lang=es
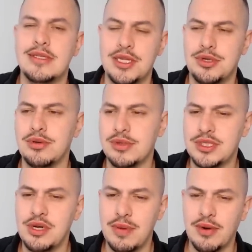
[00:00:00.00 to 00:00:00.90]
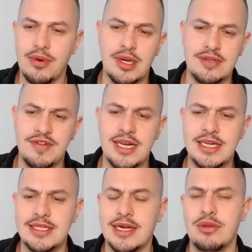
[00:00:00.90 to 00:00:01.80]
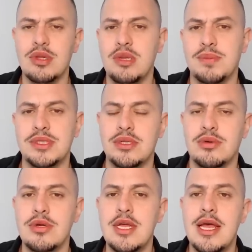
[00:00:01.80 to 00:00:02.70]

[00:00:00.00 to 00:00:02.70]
De hecho, si no me recuerdo, la cifra era cerca de un 10%